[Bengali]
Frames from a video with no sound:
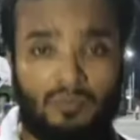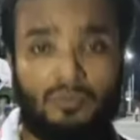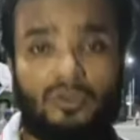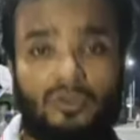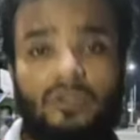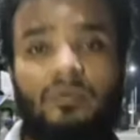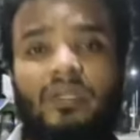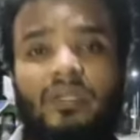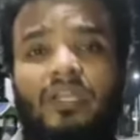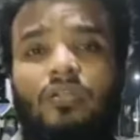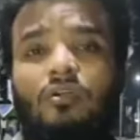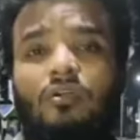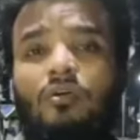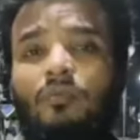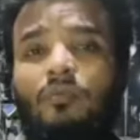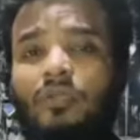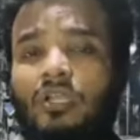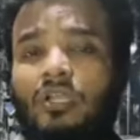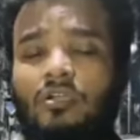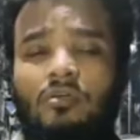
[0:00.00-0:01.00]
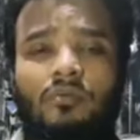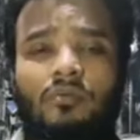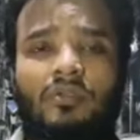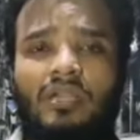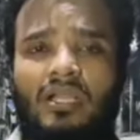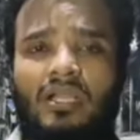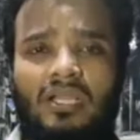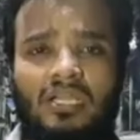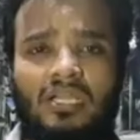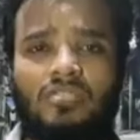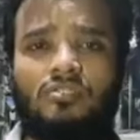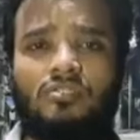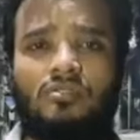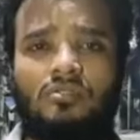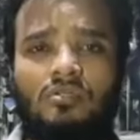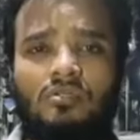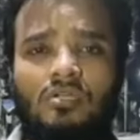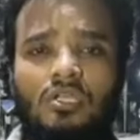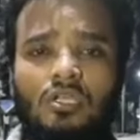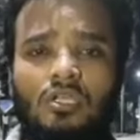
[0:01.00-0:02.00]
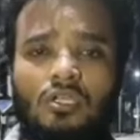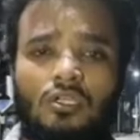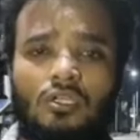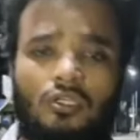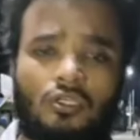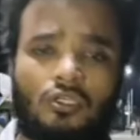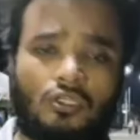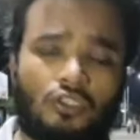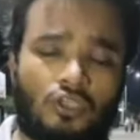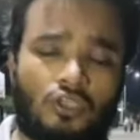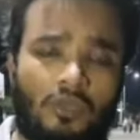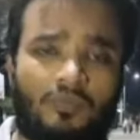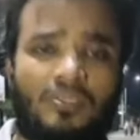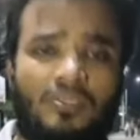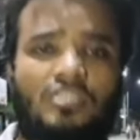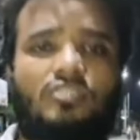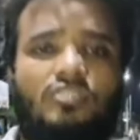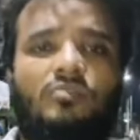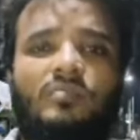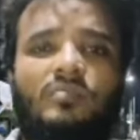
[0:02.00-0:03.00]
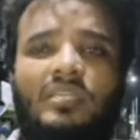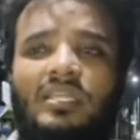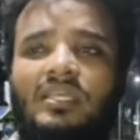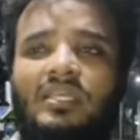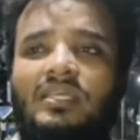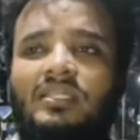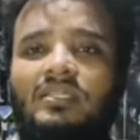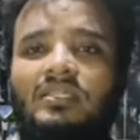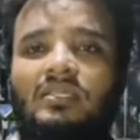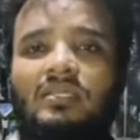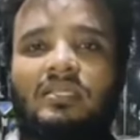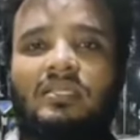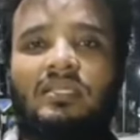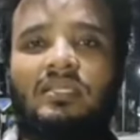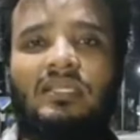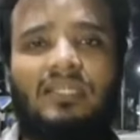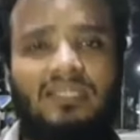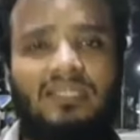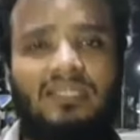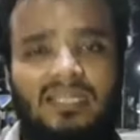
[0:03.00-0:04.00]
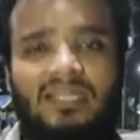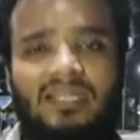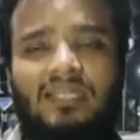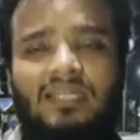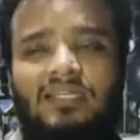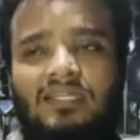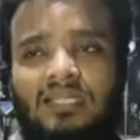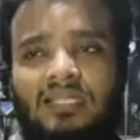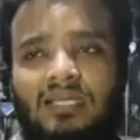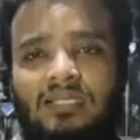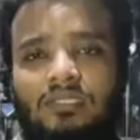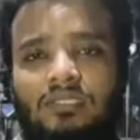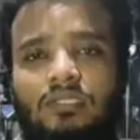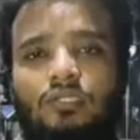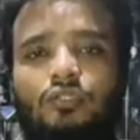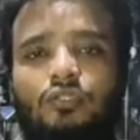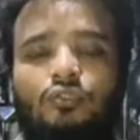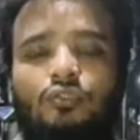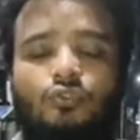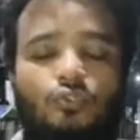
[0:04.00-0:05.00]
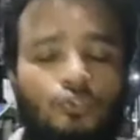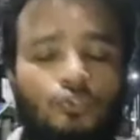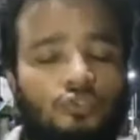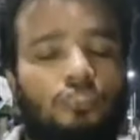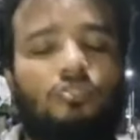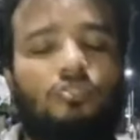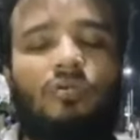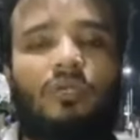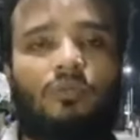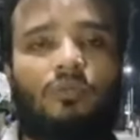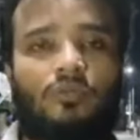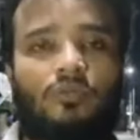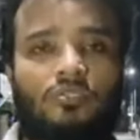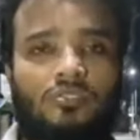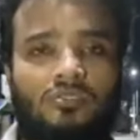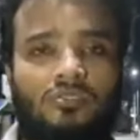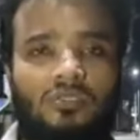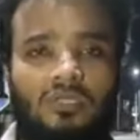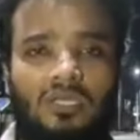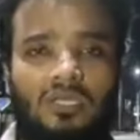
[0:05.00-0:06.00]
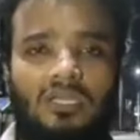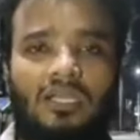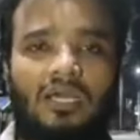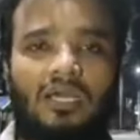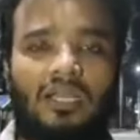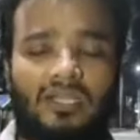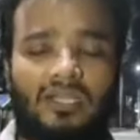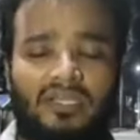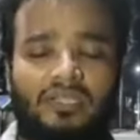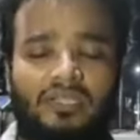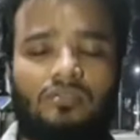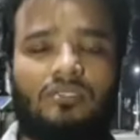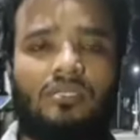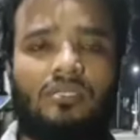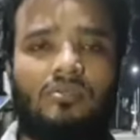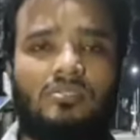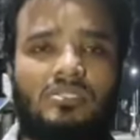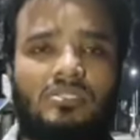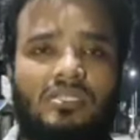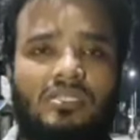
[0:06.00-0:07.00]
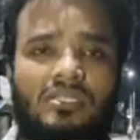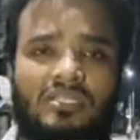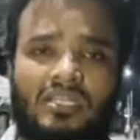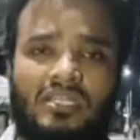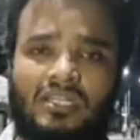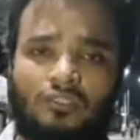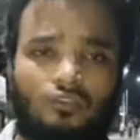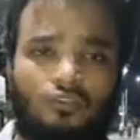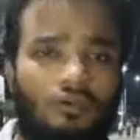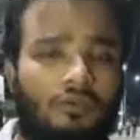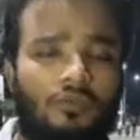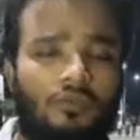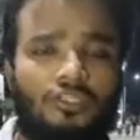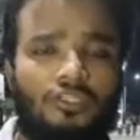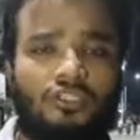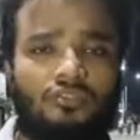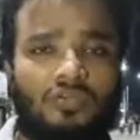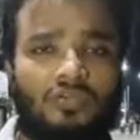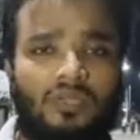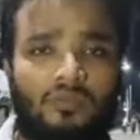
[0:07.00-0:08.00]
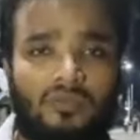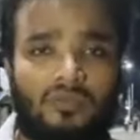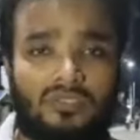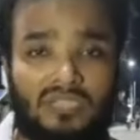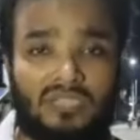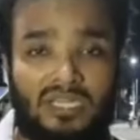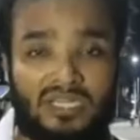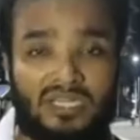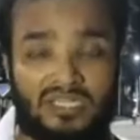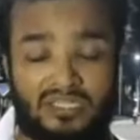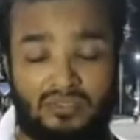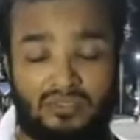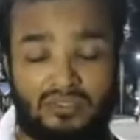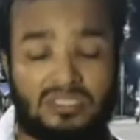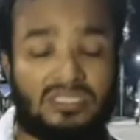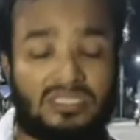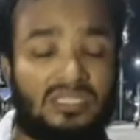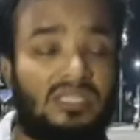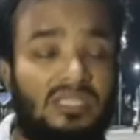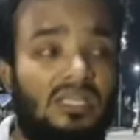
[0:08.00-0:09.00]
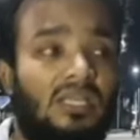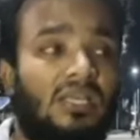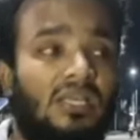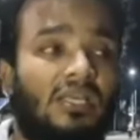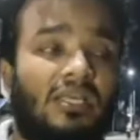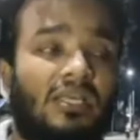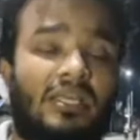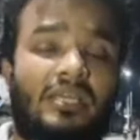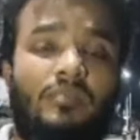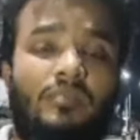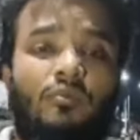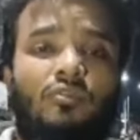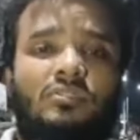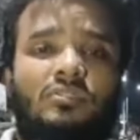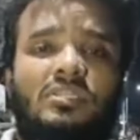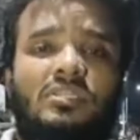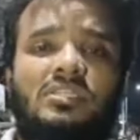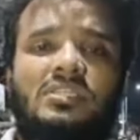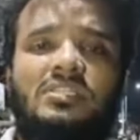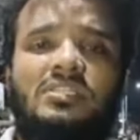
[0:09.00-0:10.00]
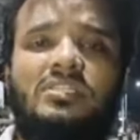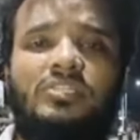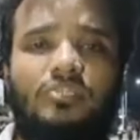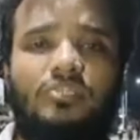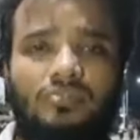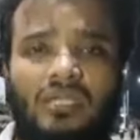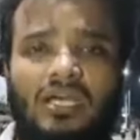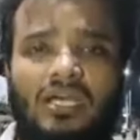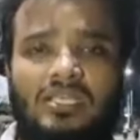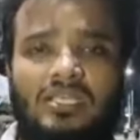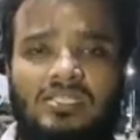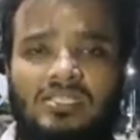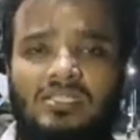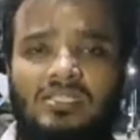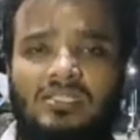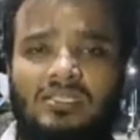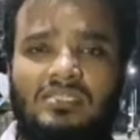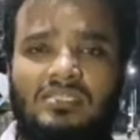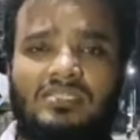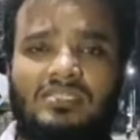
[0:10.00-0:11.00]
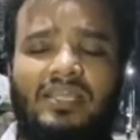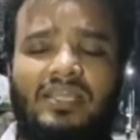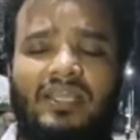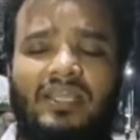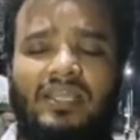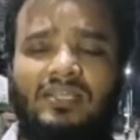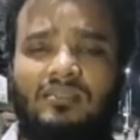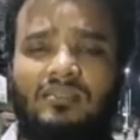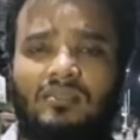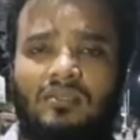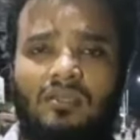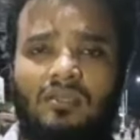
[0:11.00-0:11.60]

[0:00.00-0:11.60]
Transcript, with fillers: পরিবারের খবরাখবর রাখার জন্য সবকিছু মিলিয়েই ইন্টারনেটটা দ্রুত দেওয়ার প্রয়োজন আর আরেকটি কথা হচ্ছে ইন্টারনেট তো অবশ্যই দেওয়ার প্রয়োজন আরেকটি হচ্ছে এই মুহূর্তে যে শিশুরা আছে দেখেন